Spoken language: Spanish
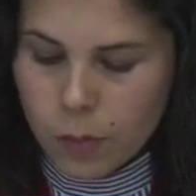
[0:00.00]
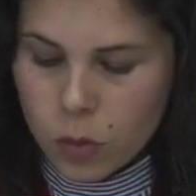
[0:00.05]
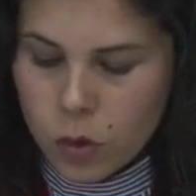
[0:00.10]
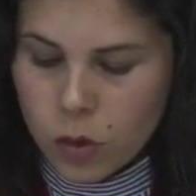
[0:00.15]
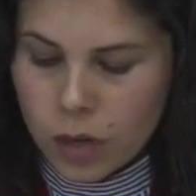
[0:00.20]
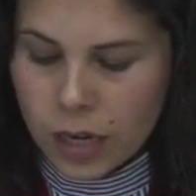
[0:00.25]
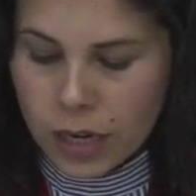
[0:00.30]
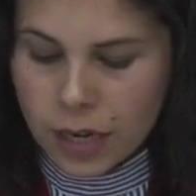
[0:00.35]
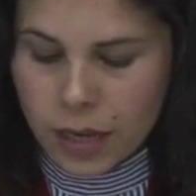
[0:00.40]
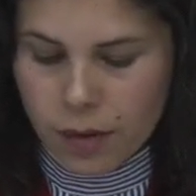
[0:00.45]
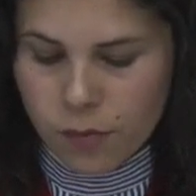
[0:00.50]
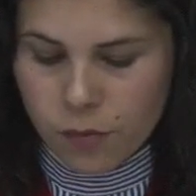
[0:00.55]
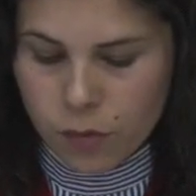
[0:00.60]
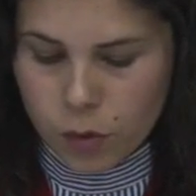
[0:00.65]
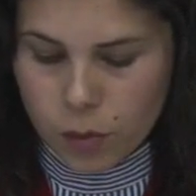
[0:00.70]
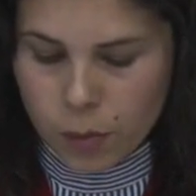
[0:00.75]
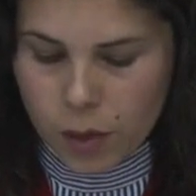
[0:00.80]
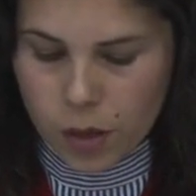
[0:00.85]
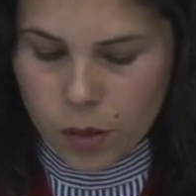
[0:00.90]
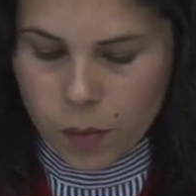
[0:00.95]
mujeres que han
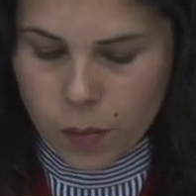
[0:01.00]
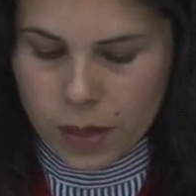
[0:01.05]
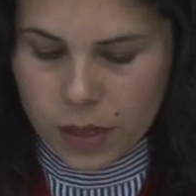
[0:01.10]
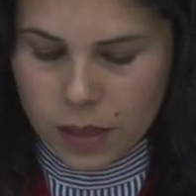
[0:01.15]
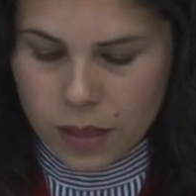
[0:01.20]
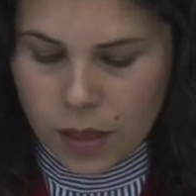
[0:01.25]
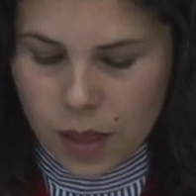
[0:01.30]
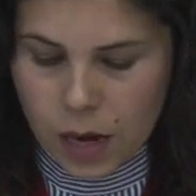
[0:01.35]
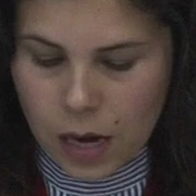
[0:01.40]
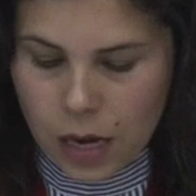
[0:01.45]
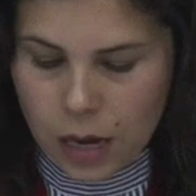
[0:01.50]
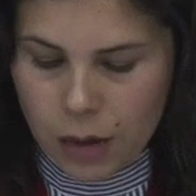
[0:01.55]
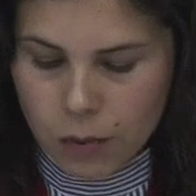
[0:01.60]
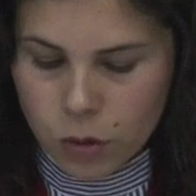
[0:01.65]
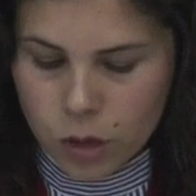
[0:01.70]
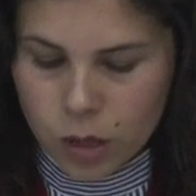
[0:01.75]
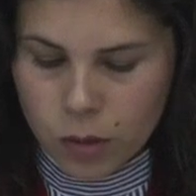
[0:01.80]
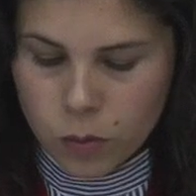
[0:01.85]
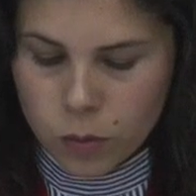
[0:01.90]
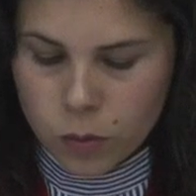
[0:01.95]
formado parte de la
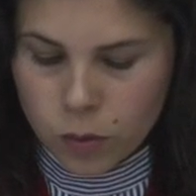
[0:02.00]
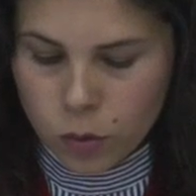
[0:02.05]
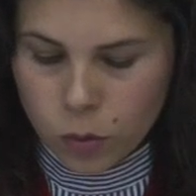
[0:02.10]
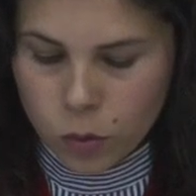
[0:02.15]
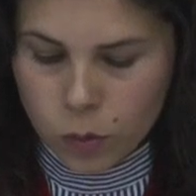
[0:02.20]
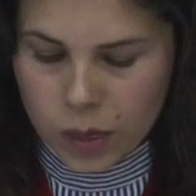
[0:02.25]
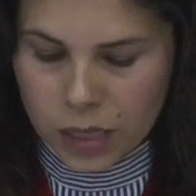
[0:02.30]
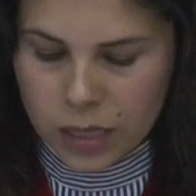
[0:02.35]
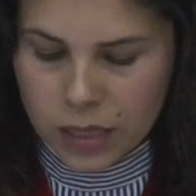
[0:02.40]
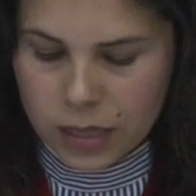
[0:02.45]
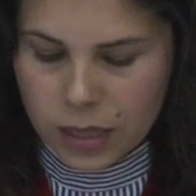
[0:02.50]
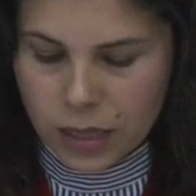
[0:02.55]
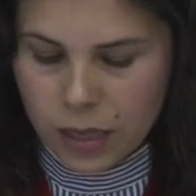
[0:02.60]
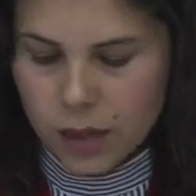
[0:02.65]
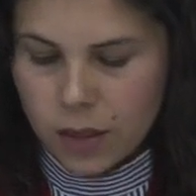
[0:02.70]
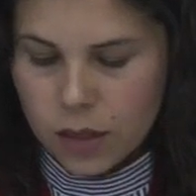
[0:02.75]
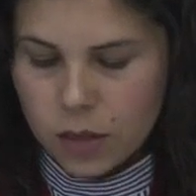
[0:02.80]
labor humanitaria